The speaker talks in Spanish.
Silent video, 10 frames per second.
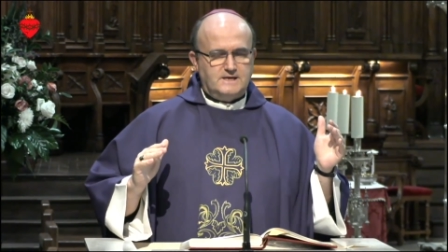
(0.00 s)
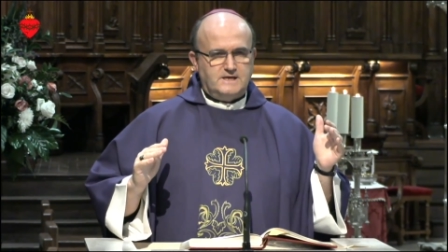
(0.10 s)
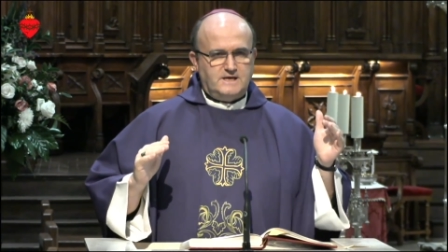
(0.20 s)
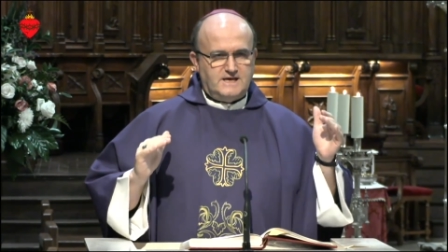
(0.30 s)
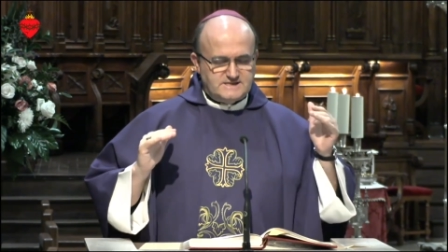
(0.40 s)

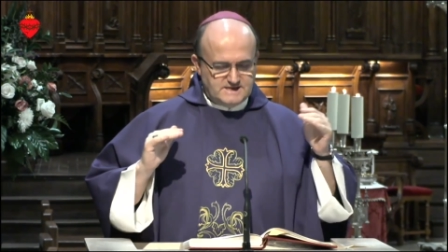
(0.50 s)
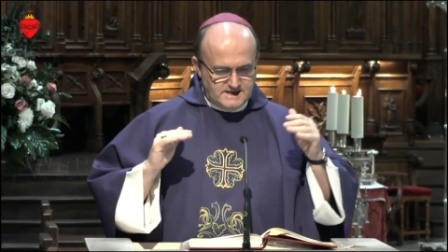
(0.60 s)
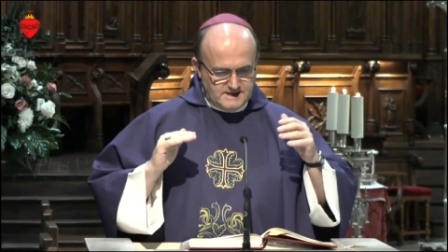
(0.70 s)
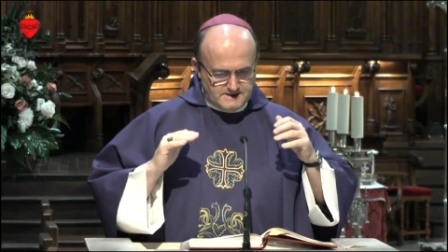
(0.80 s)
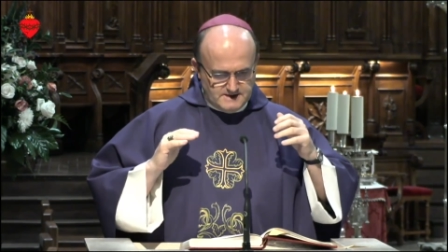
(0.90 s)
Y
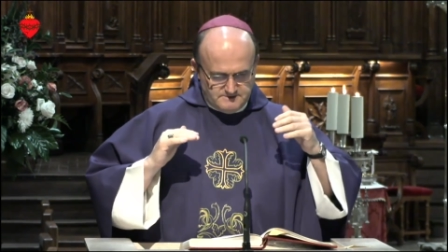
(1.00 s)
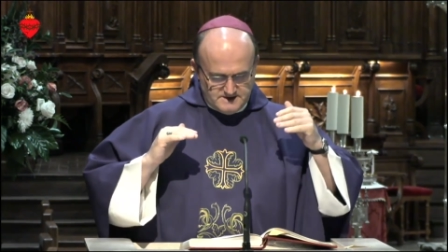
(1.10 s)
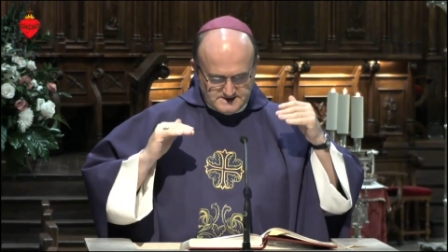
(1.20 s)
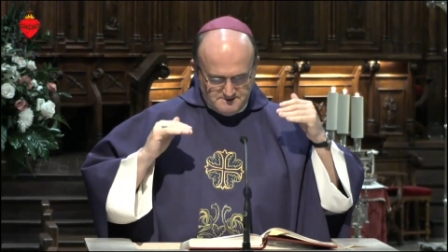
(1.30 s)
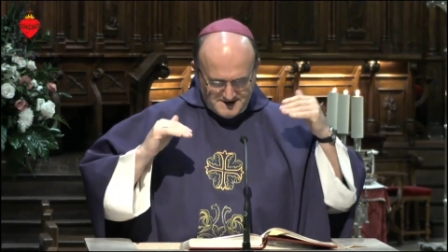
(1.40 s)
ese,
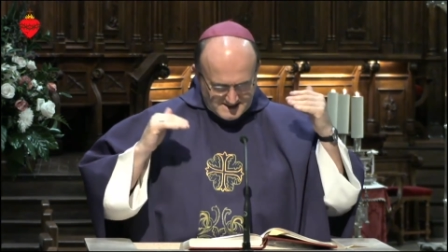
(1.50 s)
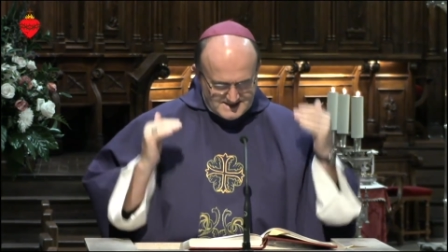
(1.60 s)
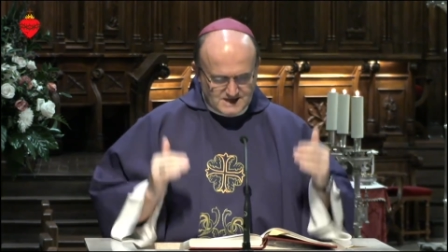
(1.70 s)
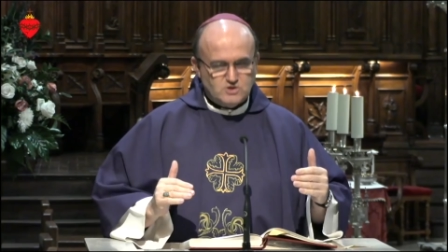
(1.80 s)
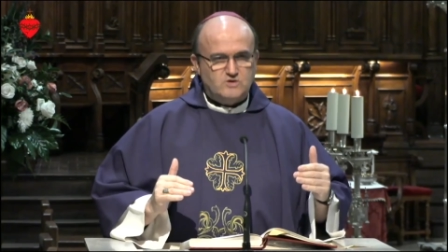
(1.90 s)
ese
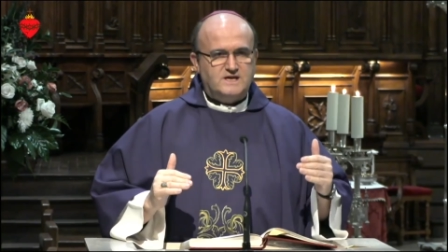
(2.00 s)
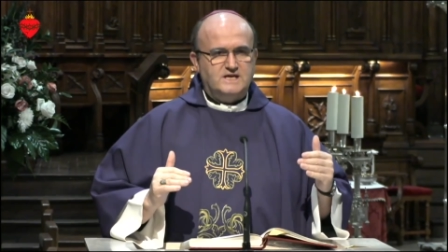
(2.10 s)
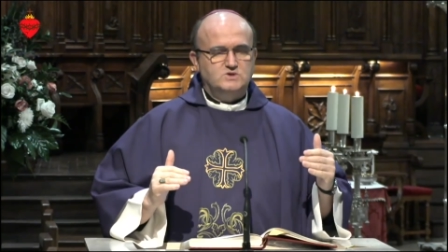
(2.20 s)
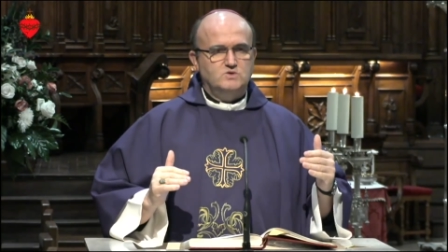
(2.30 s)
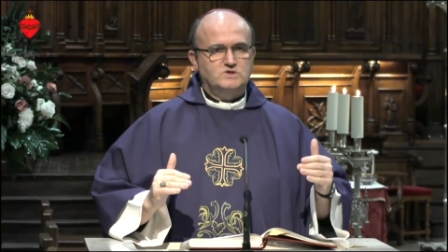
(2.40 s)
mandato de
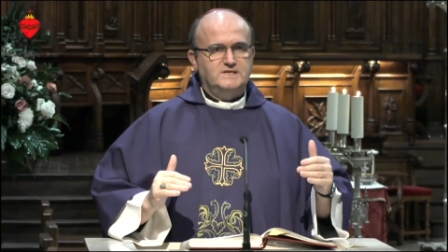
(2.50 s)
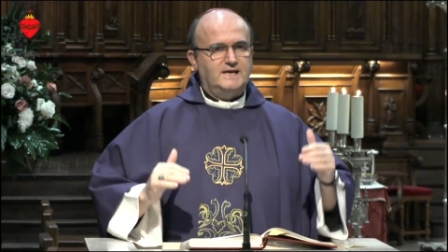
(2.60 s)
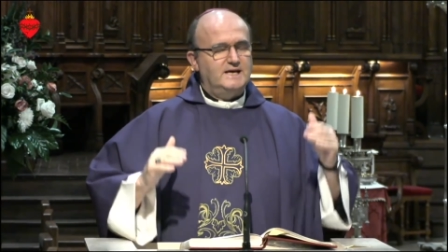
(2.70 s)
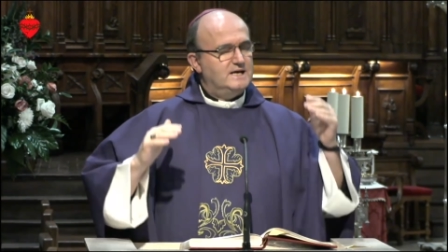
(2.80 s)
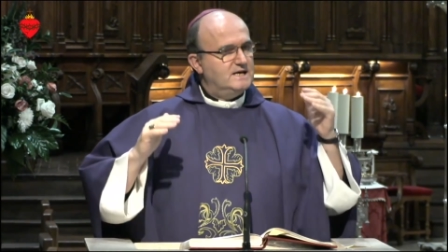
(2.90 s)
Jesús
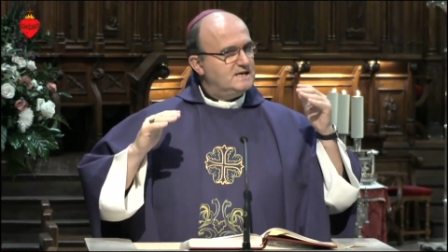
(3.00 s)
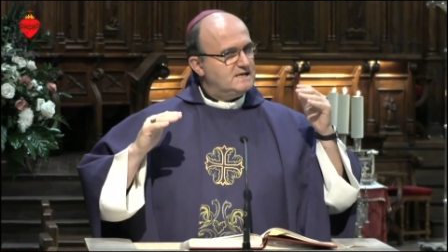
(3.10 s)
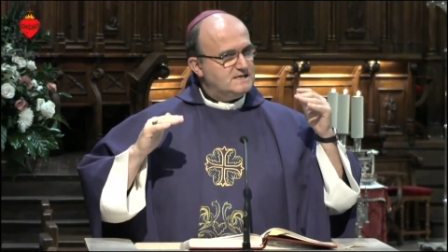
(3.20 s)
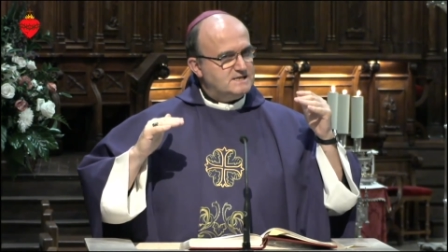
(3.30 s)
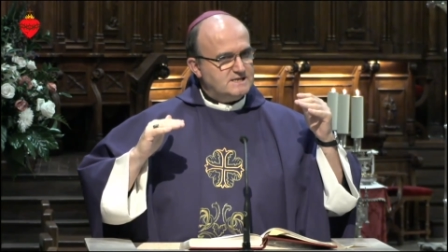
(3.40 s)
de,
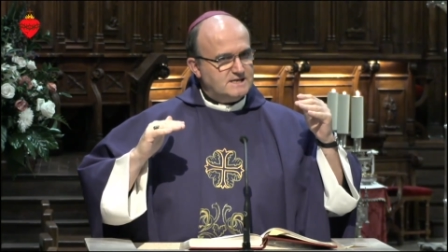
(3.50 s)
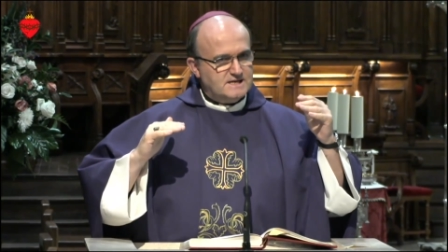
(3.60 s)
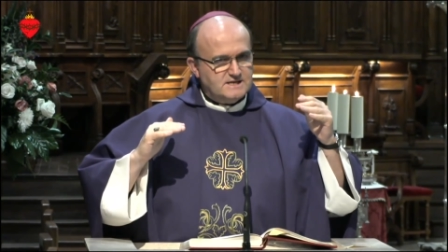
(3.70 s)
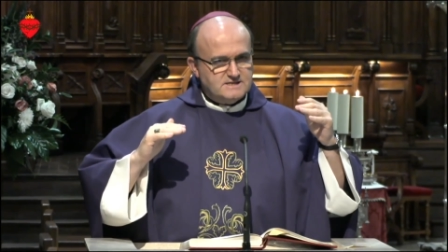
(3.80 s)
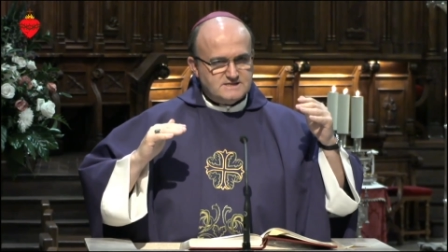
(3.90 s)

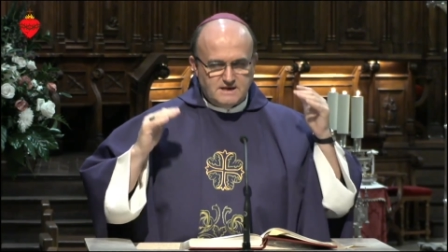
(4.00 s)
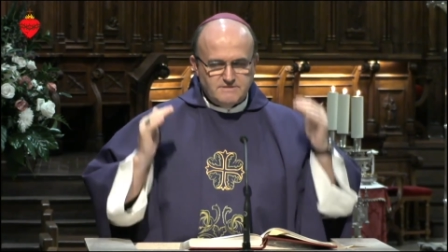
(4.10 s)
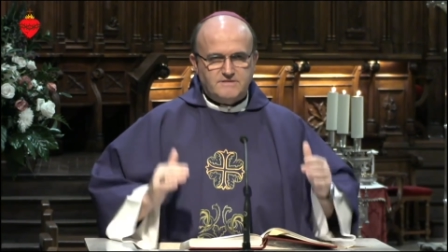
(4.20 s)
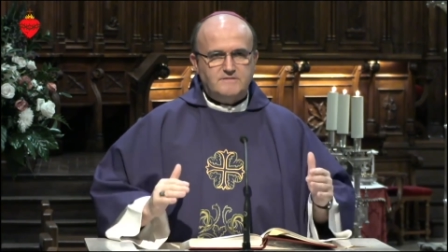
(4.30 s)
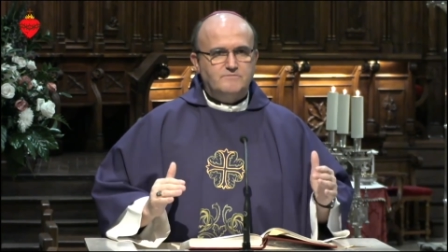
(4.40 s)
de sed
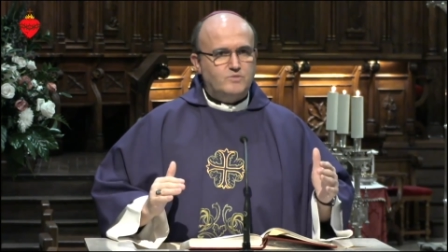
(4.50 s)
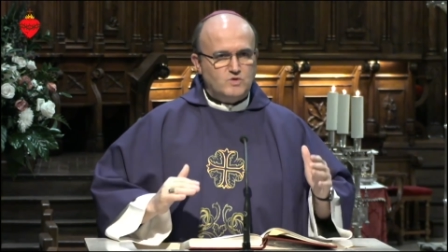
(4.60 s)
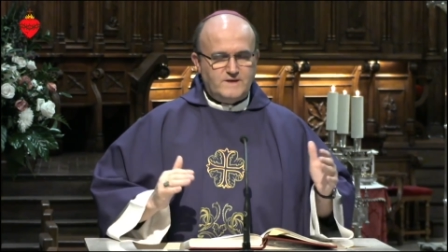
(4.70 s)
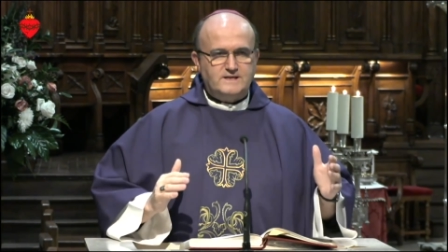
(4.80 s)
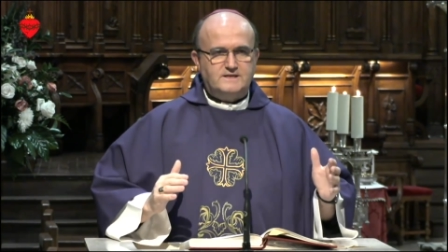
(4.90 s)

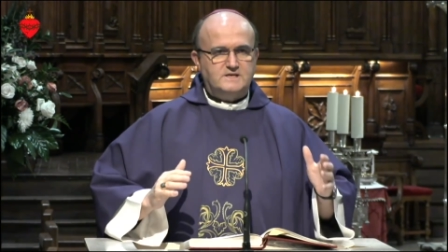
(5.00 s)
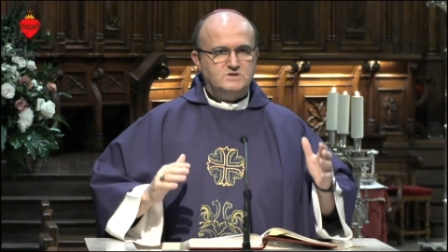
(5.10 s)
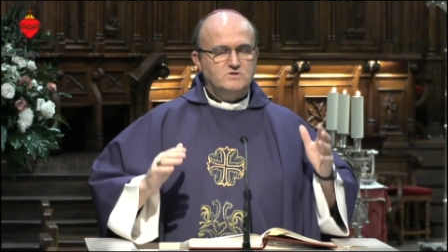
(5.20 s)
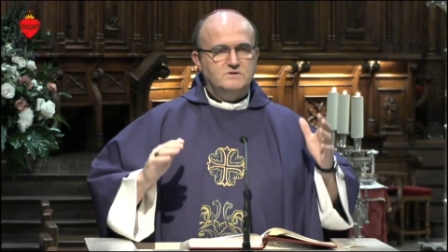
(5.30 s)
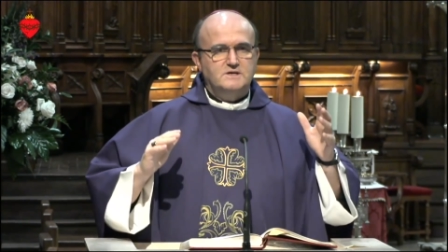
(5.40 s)
prudentes,
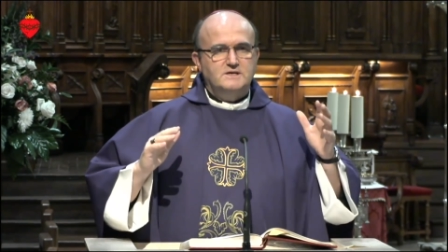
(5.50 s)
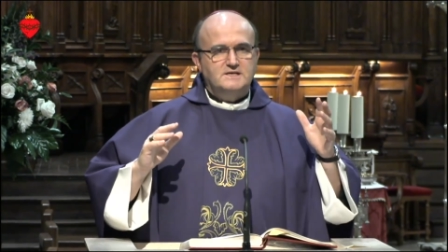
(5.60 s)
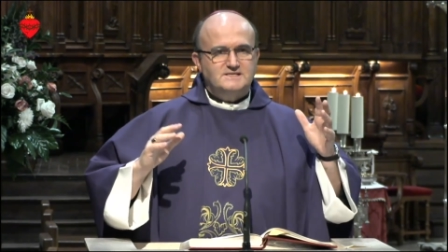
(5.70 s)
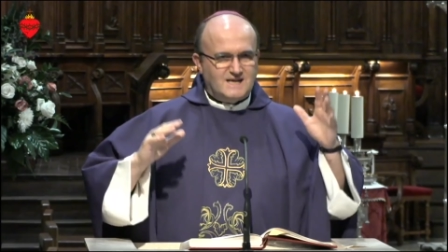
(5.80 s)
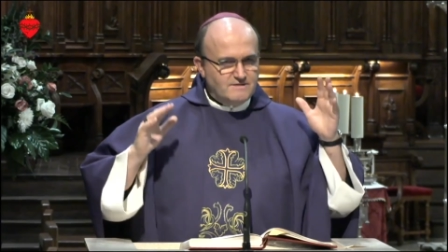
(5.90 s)
¿no?
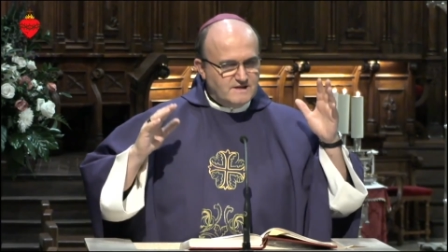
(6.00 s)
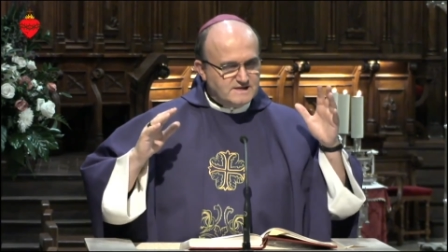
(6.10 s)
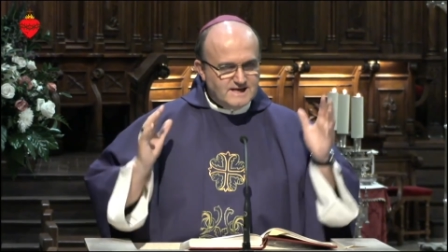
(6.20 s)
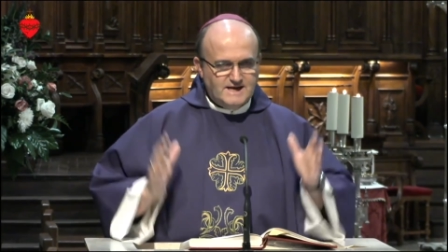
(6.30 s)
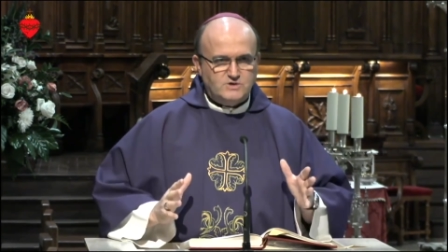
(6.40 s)
sed
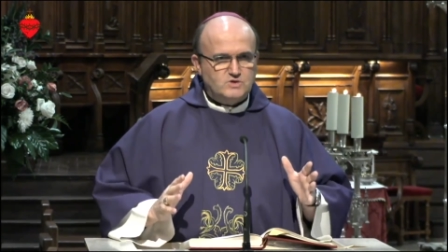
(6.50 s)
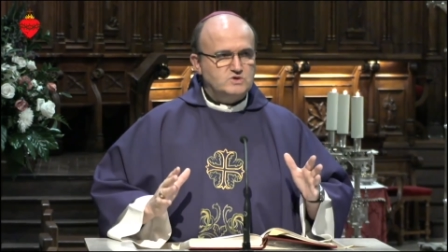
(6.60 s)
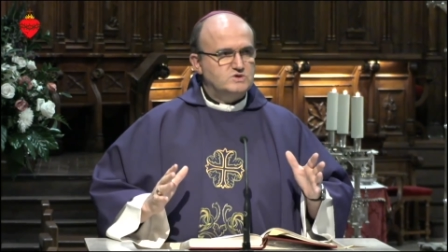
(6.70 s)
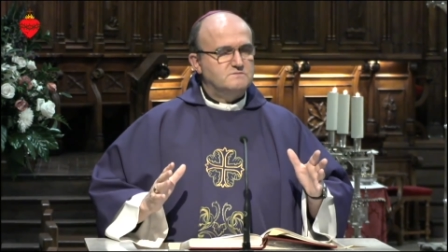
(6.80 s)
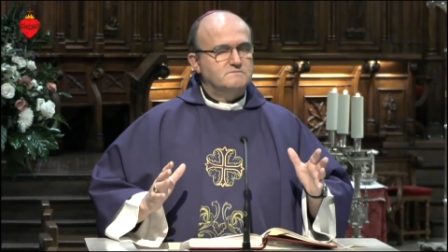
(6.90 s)

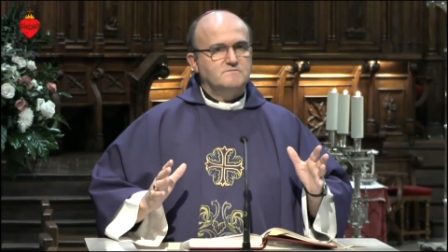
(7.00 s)
discretos,